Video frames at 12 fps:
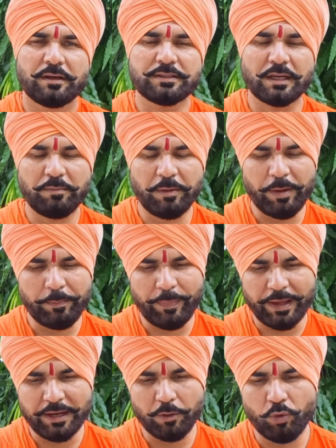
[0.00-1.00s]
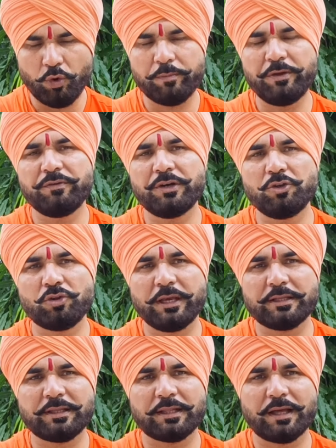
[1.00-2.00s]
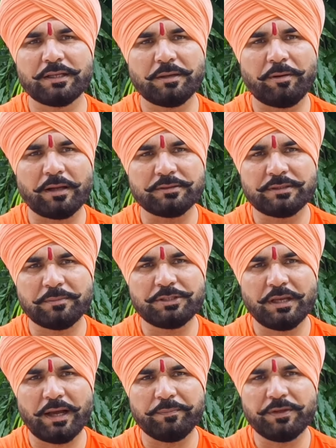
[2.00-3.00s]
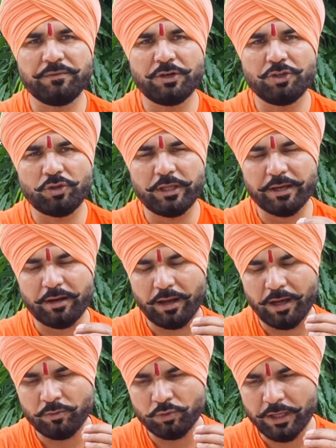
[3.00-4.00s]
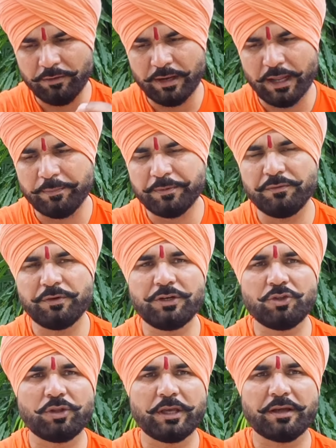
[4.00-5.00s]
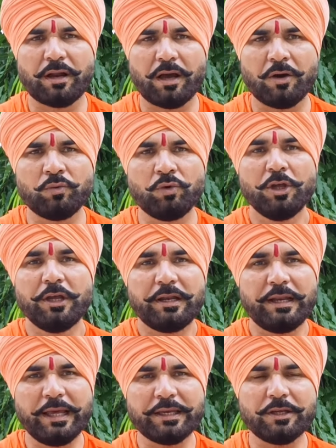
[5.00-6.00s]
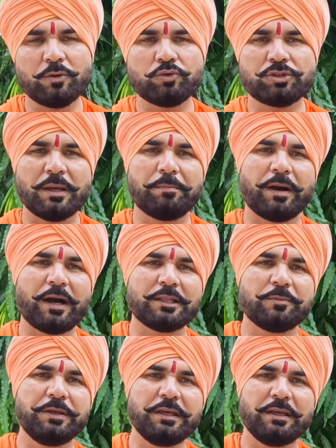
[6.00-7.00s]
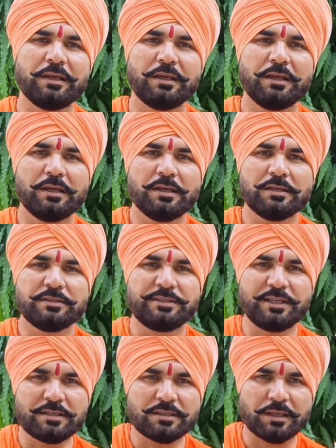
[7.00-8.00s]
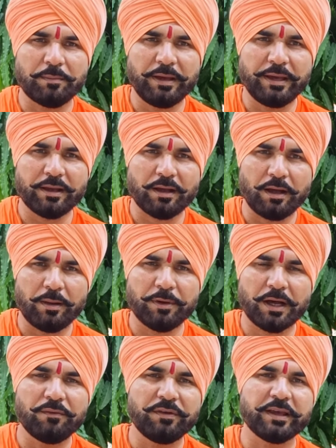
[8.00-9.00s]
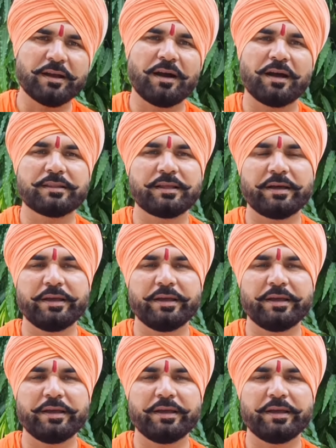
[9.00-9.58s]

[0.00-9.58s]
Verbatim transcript: असल में मैं पहले और भी वीडियो देखता था जब जब से आपकी वीडियो देख रहा हूं केवल आपकी वीडियो देख रहा हूं लेकिन उसके बाद भी जिस समय काम का वेग आता